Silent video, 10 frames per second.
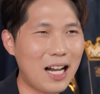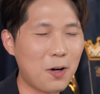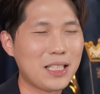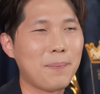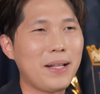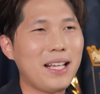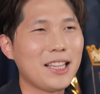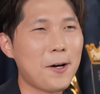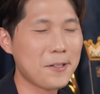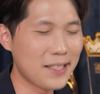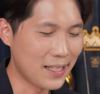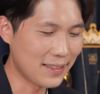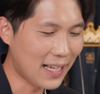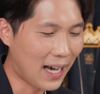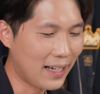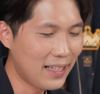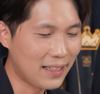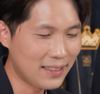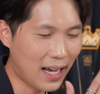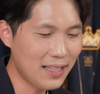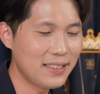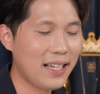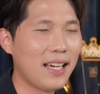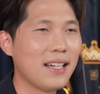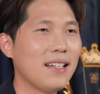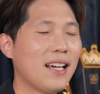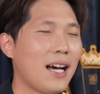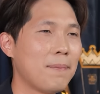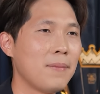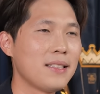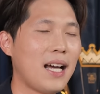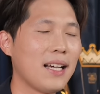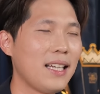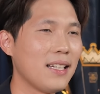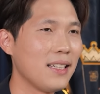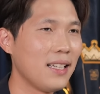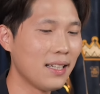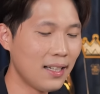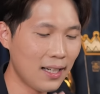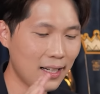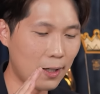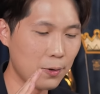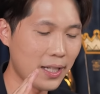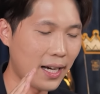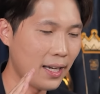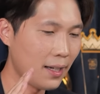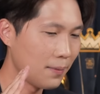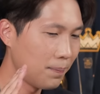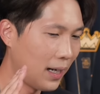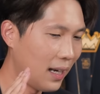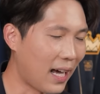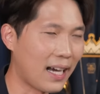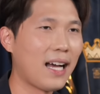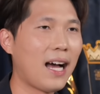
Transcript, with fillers: เราจำเป็นที่จะต้องสื่อสารได้อย่างชัดเจนนะครับภาษาอังกฤษนี้เขาใช้เป็นหลัก